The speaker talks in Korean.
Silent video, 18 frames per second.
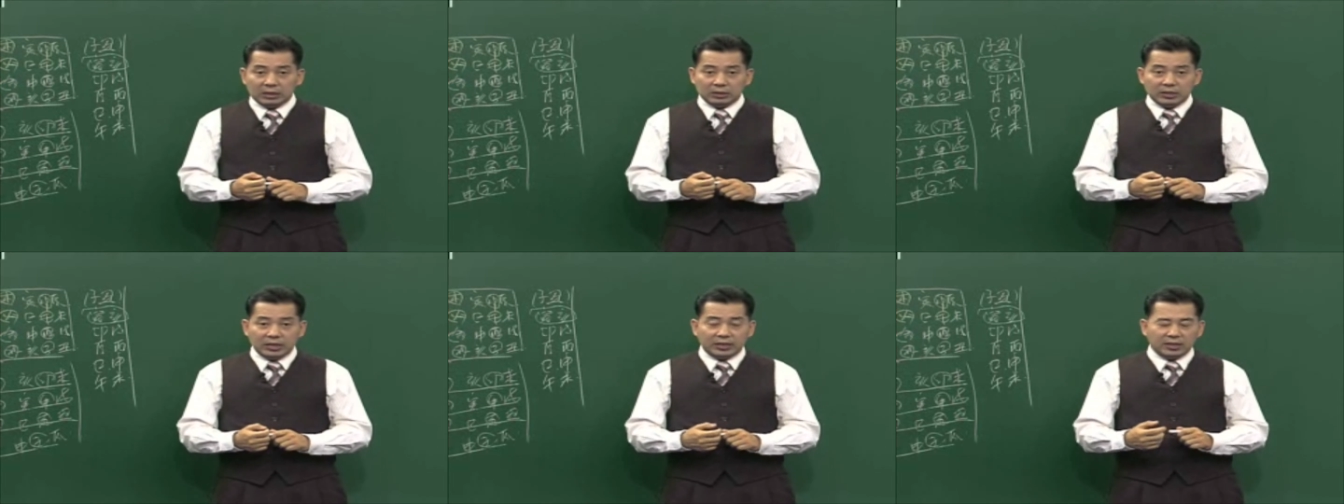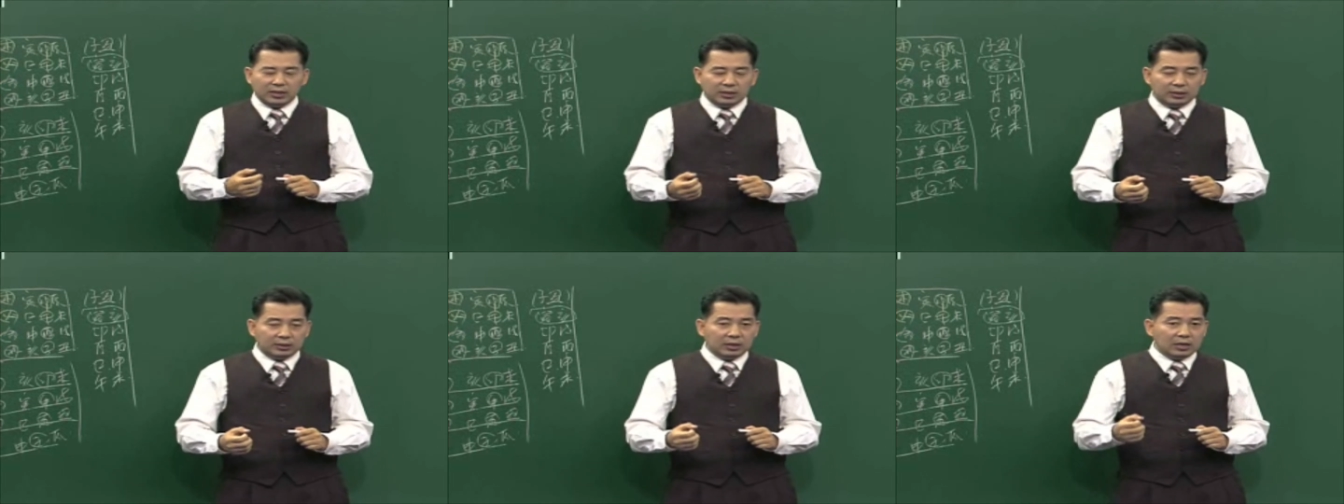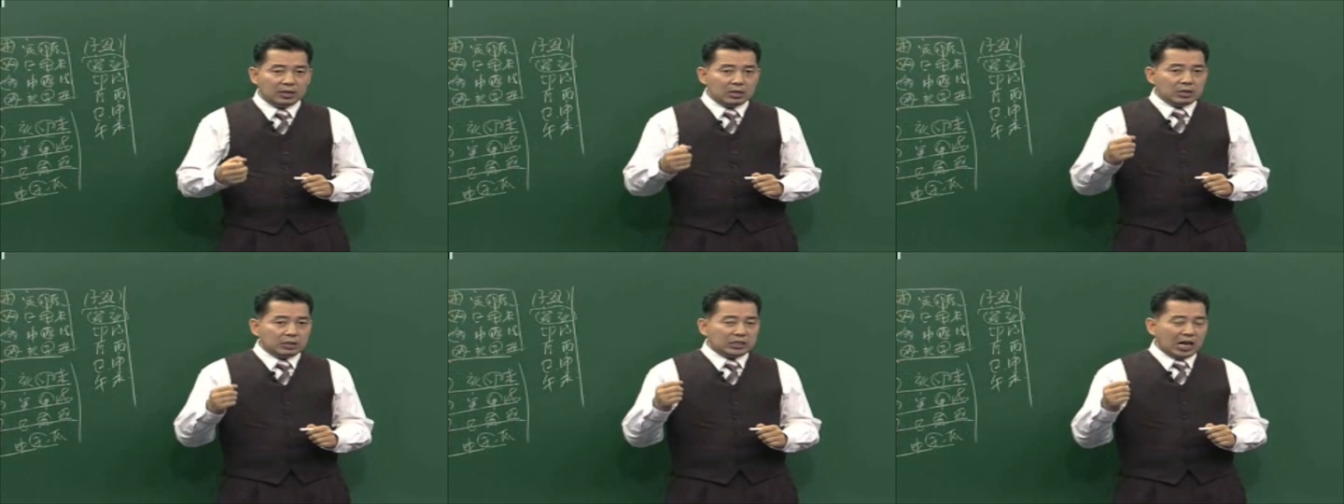얘기는
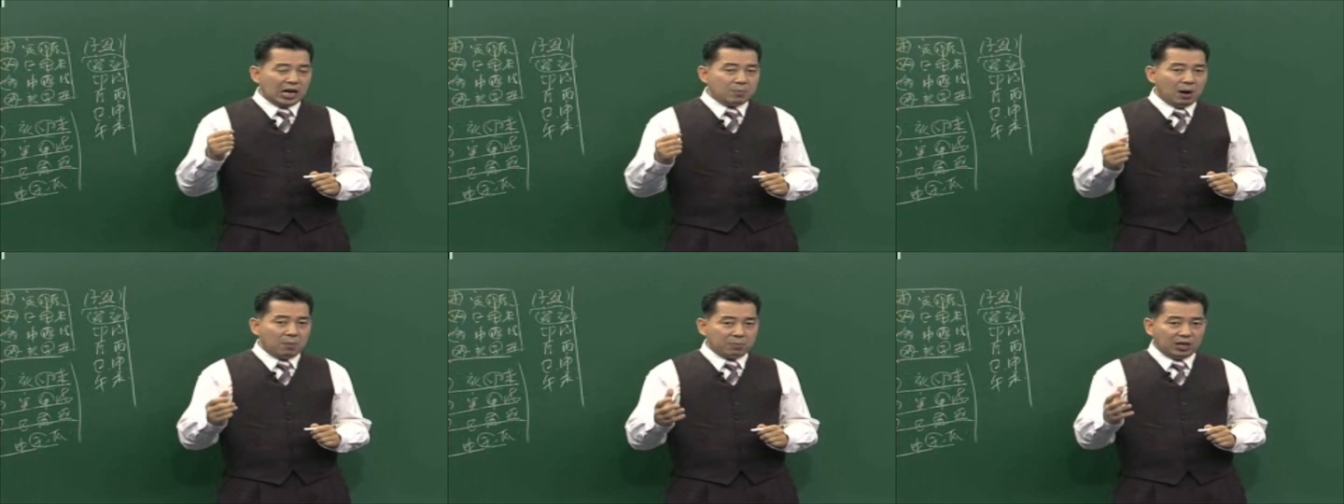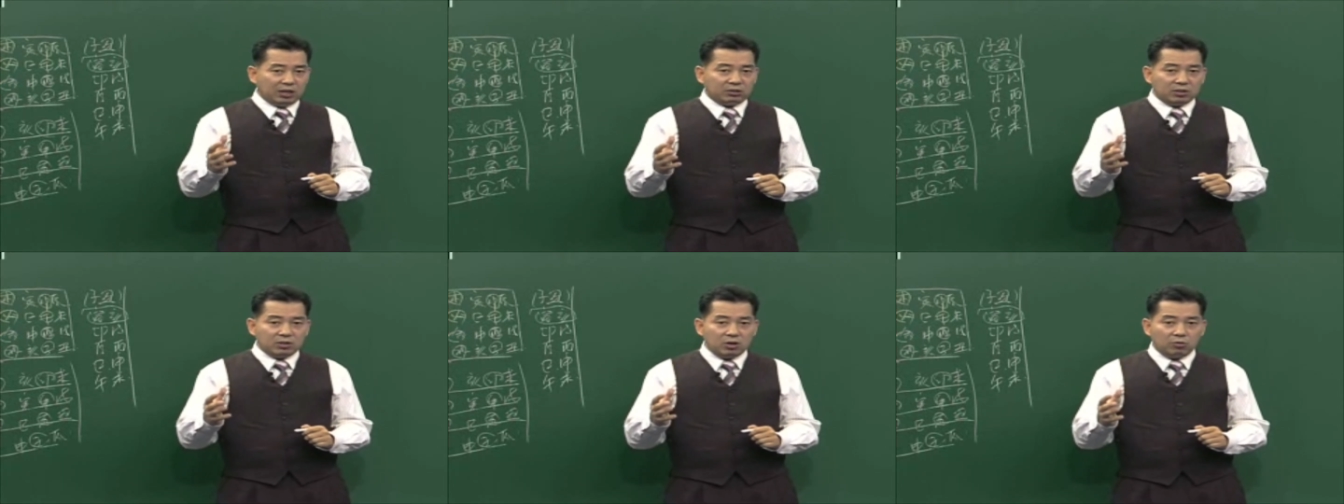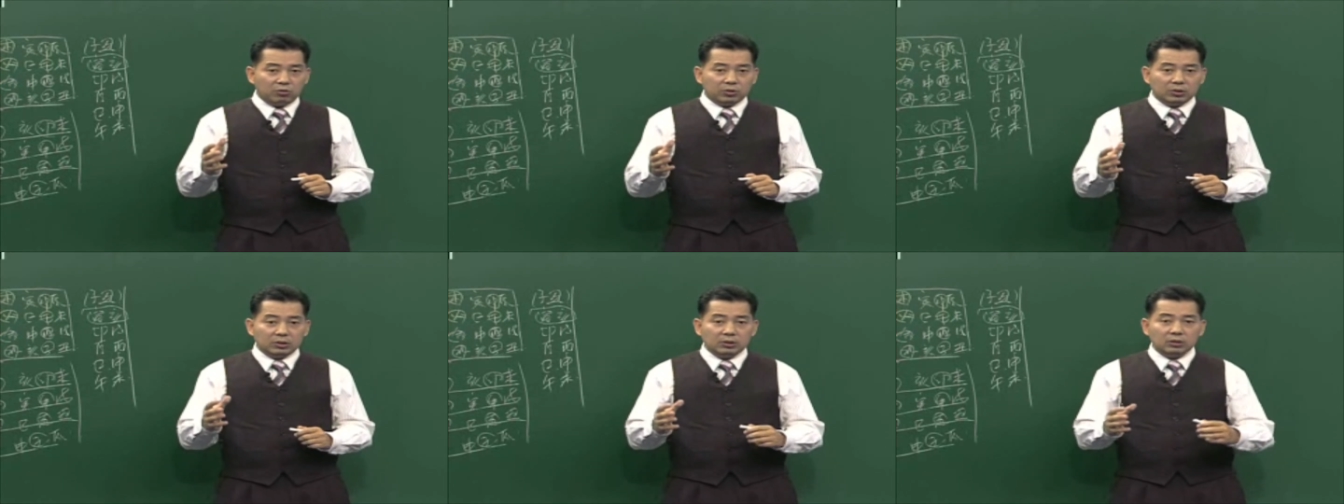삼합 같은
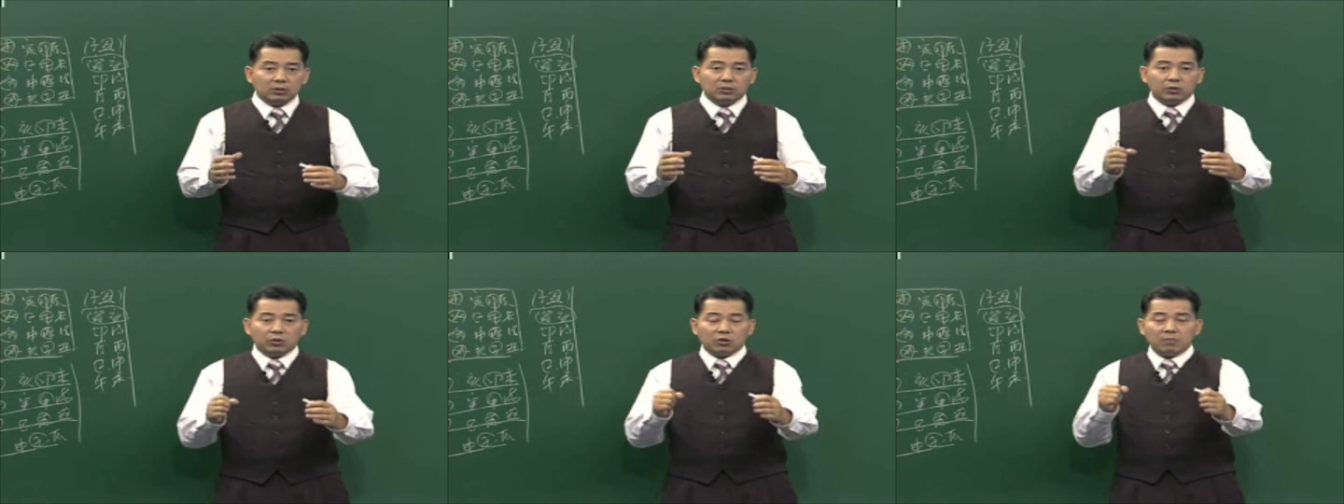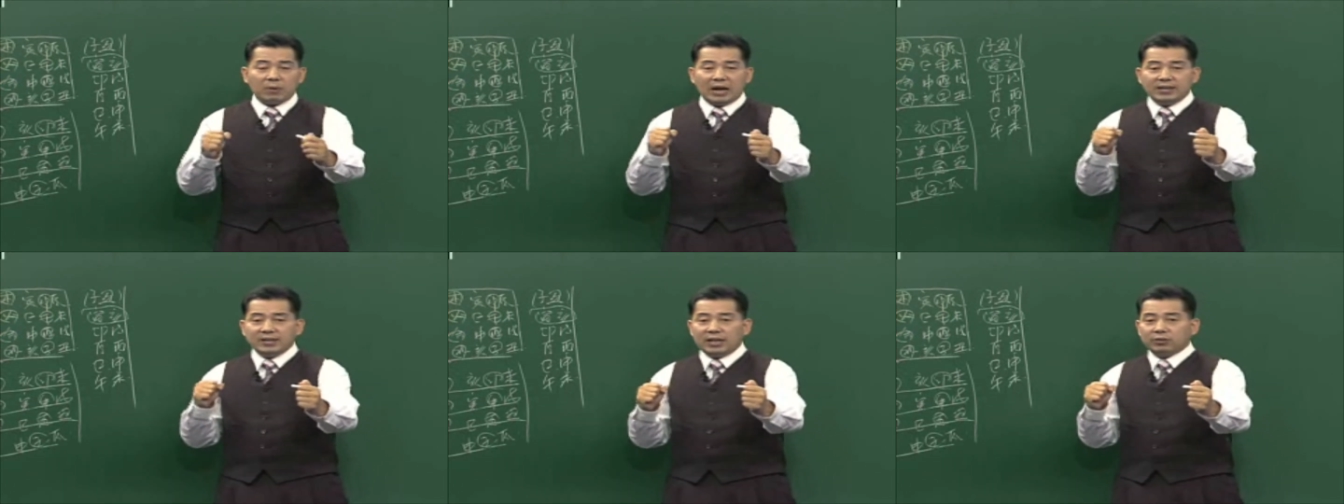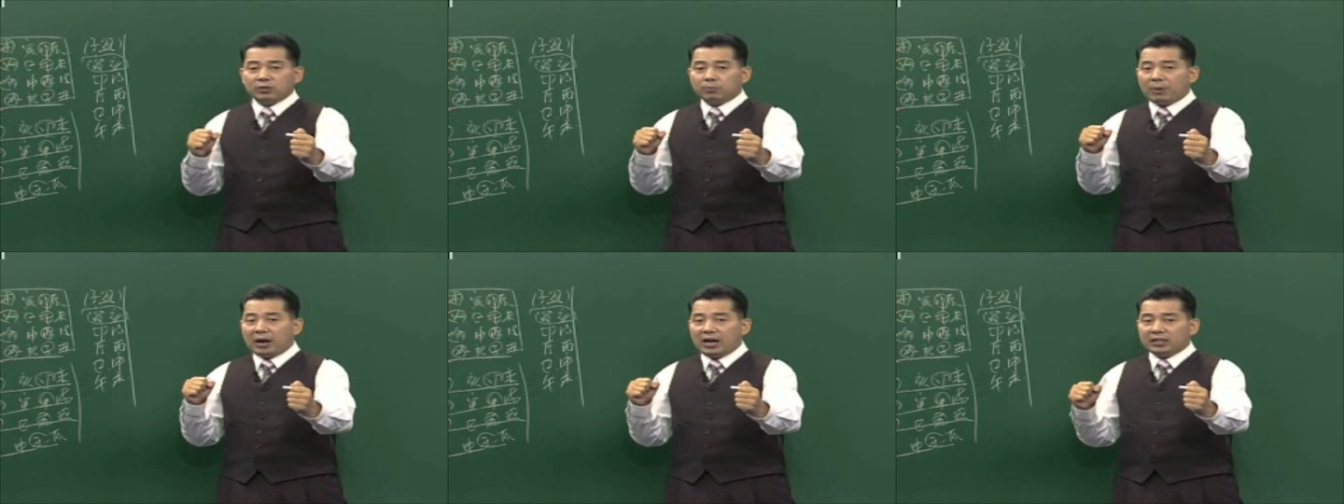경우는 서로
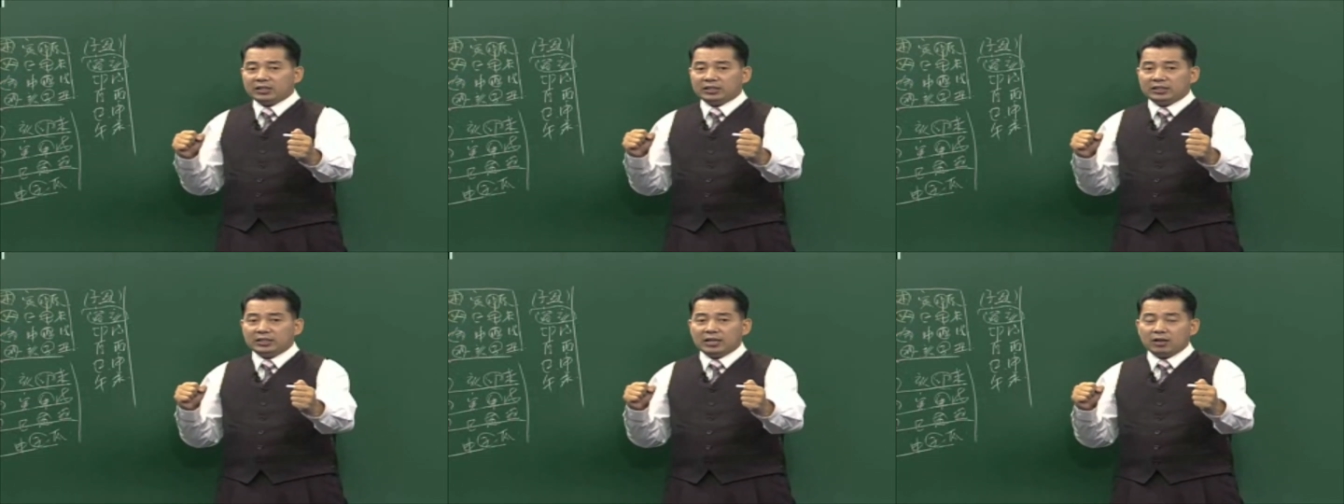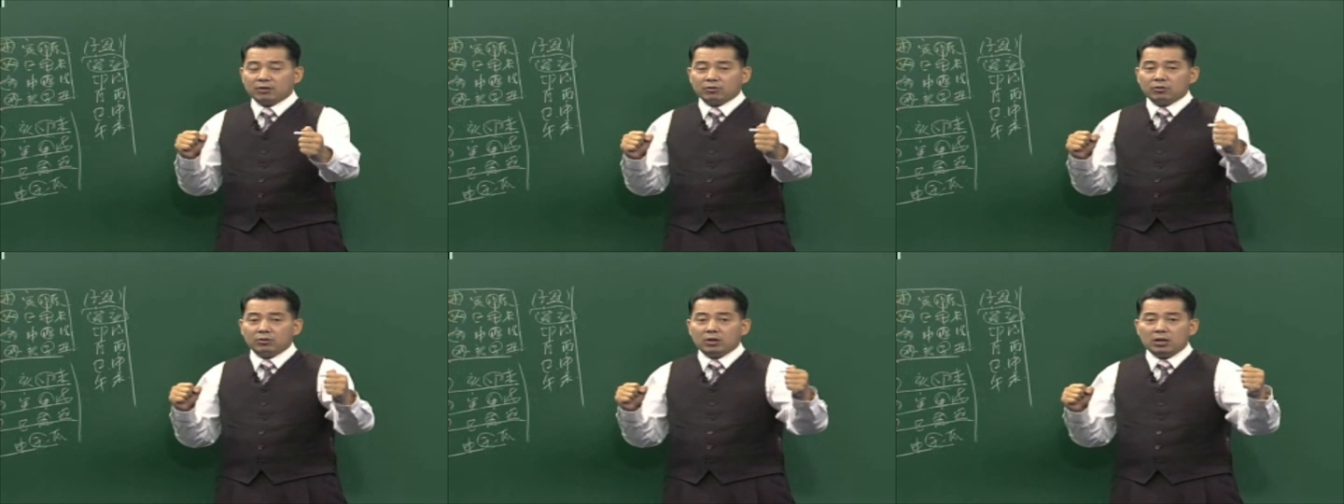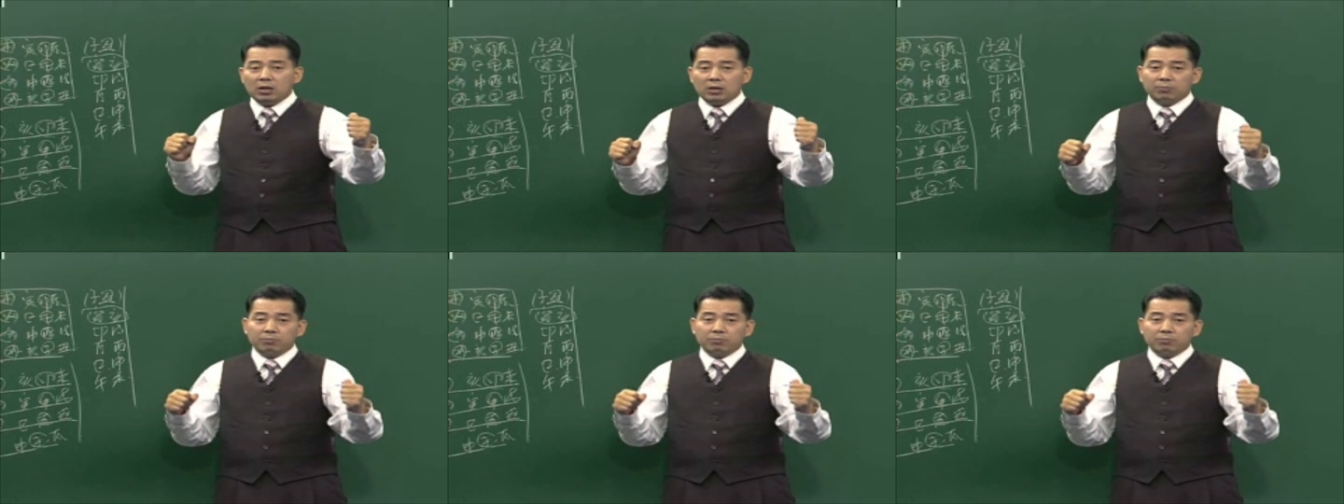만나서 박씨하고